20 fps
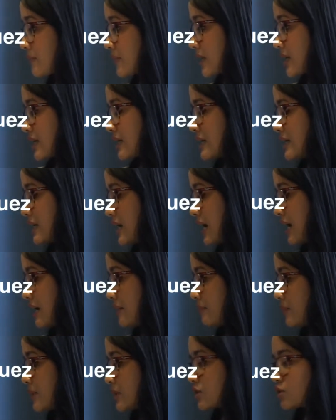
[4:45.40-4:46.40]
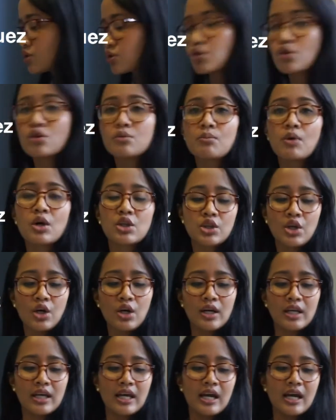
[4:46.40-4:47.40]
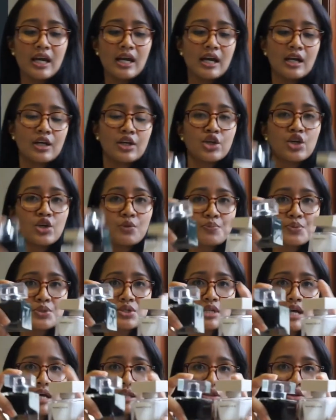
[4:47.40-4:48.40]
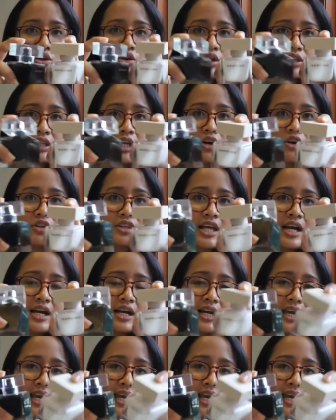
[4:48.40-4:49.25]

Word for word: yang bentuk botolnya cubes atau kotak-kotak